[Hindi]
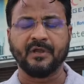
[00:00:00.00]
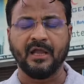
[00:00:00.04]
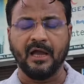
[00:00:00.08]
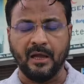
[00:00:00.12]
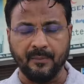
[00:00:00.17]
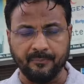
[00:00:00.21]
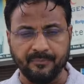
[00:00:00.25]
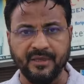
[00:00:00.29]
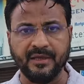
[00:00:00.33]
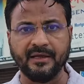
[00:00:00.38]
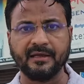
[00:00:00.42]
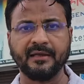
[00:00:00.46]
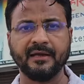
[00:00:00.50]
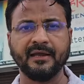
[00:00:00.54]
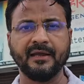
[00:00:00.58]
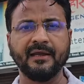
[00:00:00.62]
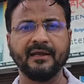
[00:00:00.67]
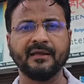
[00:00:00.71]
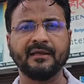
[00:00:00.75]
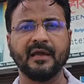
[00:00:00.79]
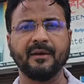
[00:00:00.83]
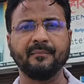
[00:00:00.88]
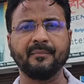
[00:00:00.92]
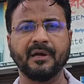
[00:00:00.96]
आप देख रहे
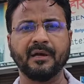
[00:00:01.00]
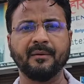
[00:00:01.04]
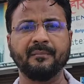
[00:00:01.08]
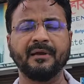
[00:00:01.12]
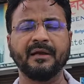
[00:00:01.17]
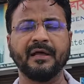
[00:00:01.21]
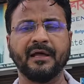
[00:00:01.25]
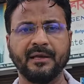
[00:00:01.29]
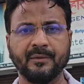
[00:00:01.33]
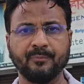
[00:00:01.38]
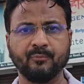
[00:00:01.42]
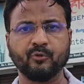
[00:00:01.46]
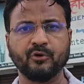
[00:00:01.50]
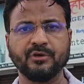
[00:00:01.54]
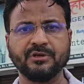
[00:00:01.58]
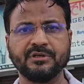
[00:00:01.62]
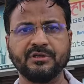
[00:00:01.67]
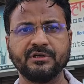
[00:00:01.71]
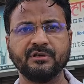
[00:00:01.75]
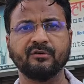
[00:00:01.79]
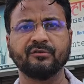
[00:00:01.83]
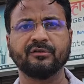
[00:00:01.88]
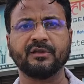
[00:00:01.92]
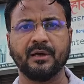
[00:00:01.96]
हैं कैमरामैन आरिफ
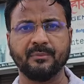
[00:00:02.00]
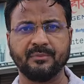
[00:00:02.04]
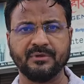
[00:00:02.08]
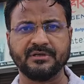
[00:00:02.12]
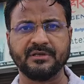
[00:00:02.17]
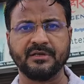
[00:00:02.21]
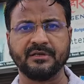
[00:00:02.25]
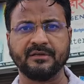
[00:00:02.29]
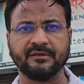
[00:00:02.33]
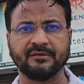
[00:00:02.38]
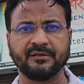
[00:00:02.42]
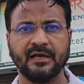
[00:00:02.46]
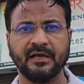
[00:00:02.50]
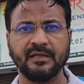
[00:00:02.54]
कुरैशी और साबिर शेख के